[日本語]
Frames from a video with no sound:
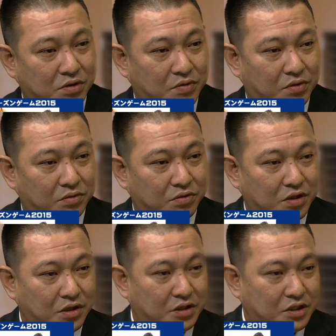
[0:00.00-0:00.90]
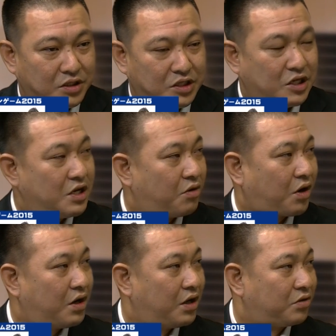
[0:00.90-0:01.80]
には本当いい時期なの
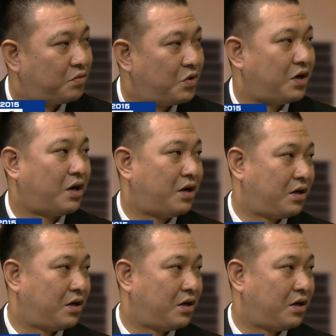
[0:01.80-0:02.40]
かなと思いながら、